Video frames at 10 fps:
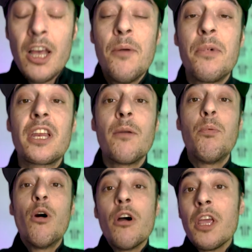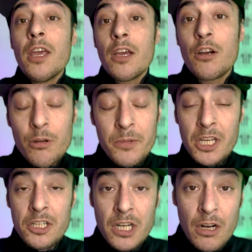Perché poi
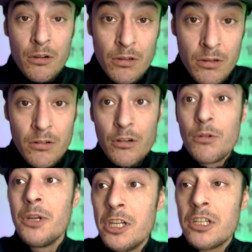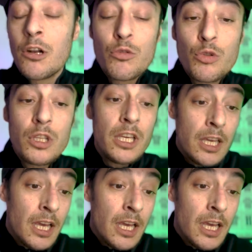cominciano, cominciano tutti